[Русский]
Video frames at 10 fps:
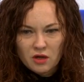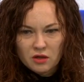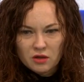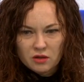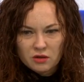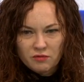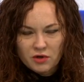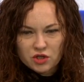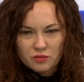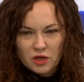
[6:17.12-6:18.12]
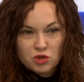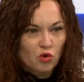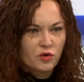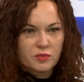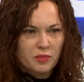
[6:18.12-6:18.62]
Э, на вашем
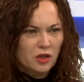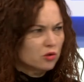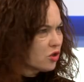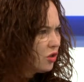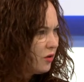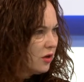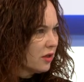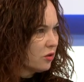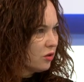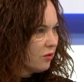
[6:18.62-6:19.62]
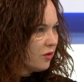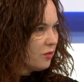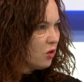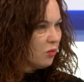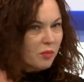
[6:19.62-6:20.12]
Азовец Патрушев, или как-то он там
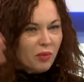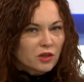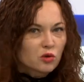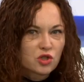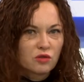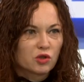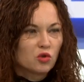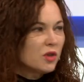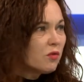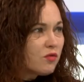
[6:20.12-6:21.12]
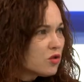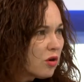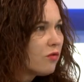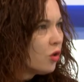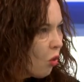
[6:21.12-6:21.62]
фамилию, про Патрушева, то мне вот все
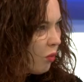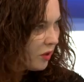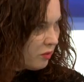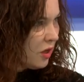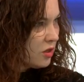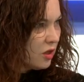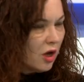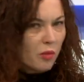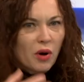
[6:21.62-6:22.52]
равно, понимаете,